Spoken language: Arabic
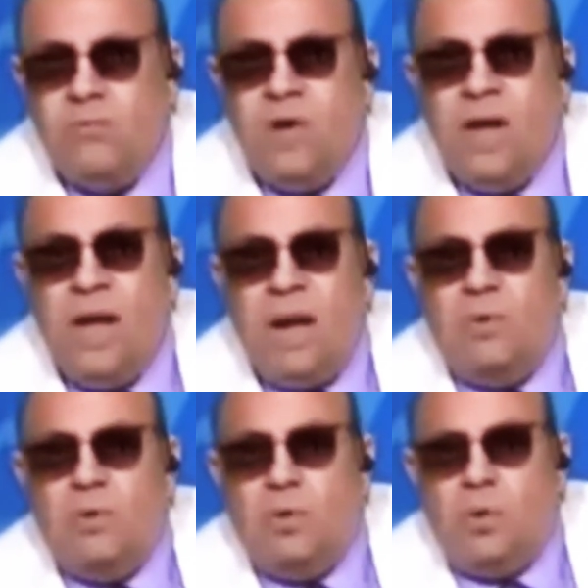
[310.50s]

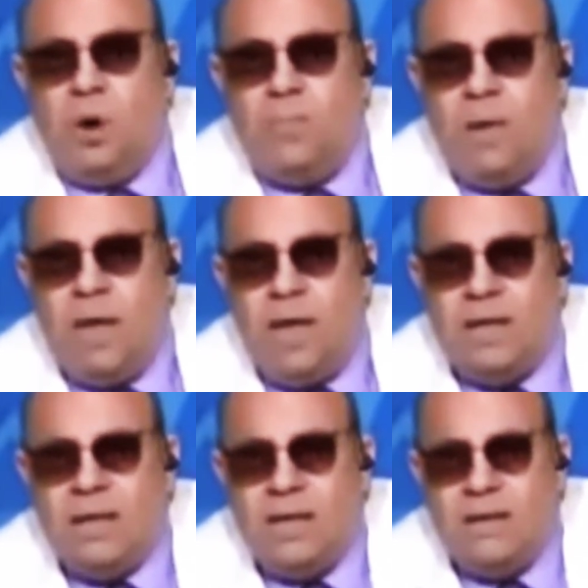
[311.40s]
فليعبدوا رب
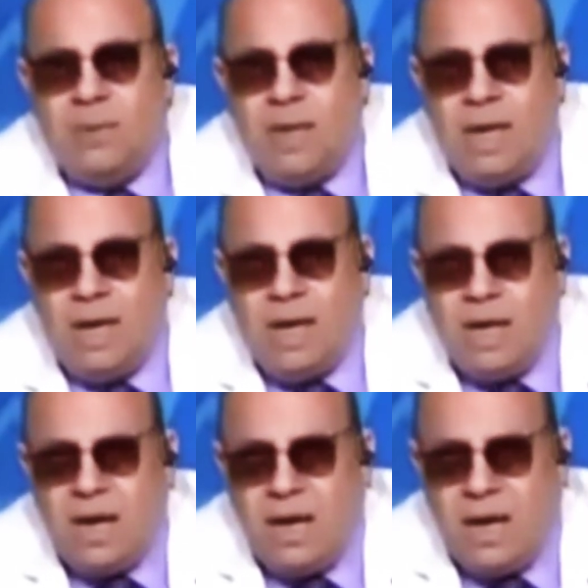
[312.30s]
هذا
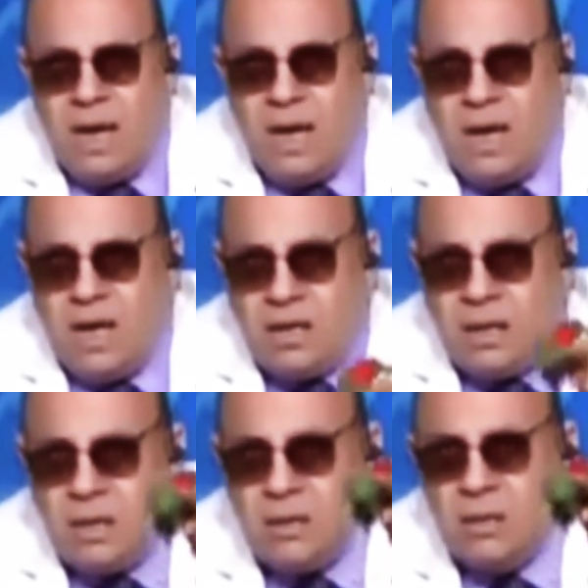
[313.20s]
البيت